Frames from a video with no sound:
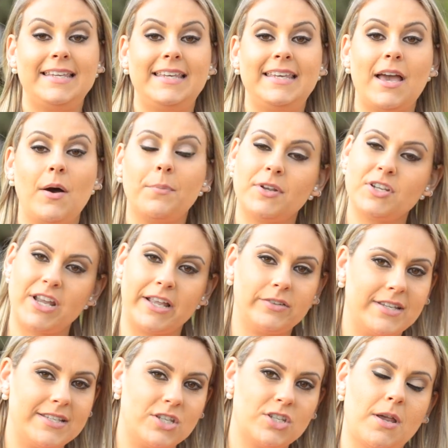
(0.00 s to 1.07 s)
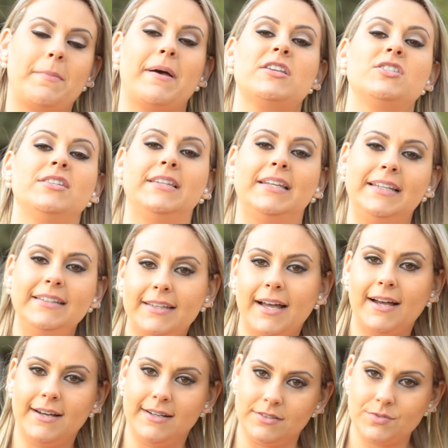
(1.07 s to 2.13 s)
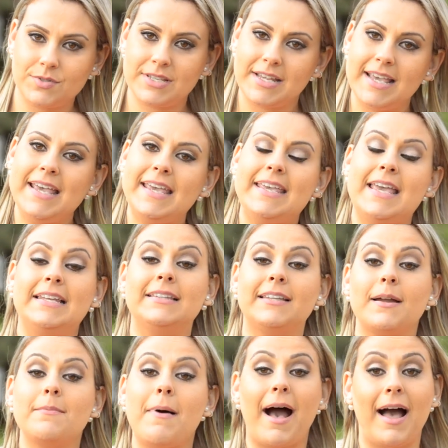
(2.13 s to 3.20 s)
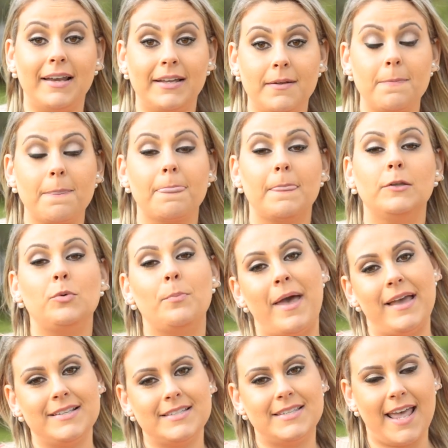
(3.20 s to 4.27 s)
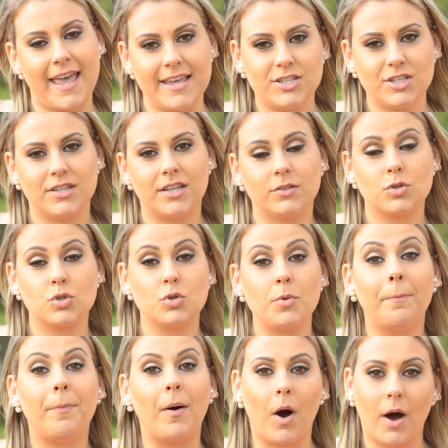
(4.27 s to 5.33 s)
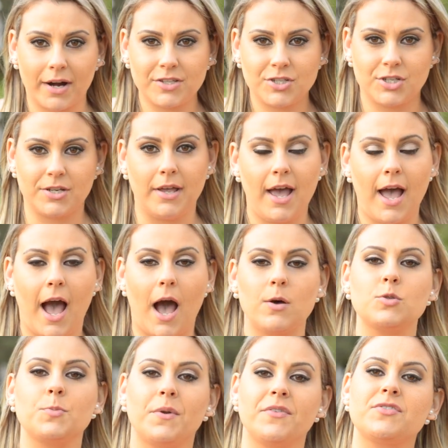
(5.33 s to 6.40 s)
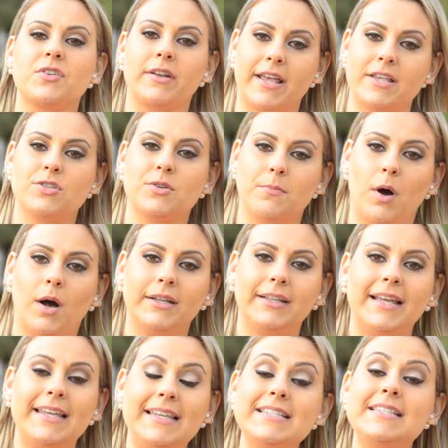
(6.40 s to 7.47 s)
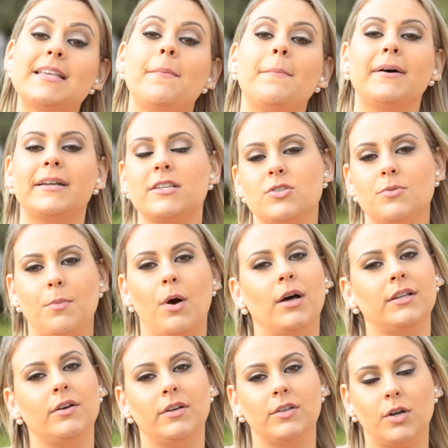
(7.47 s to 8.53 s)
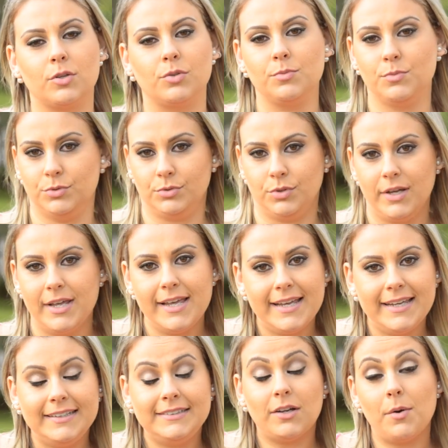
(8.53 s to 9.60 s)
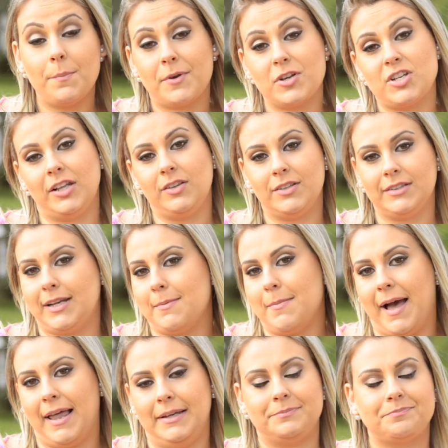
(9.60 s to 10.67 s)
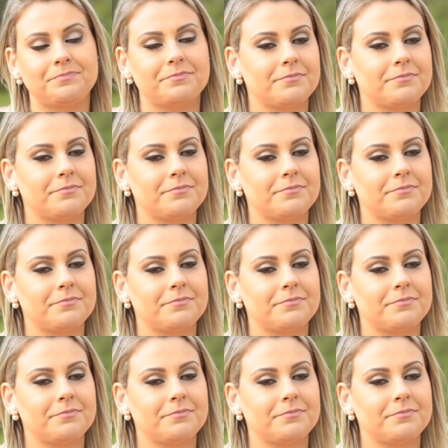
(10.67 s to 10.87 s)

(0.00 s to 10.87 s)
que é um projeto que existe há mais de 30 anos e ele trabalha no backstage, dando suporte aos profissionais de moda em semanas de moda ao redor do mundo. Então é um projeto que trabalha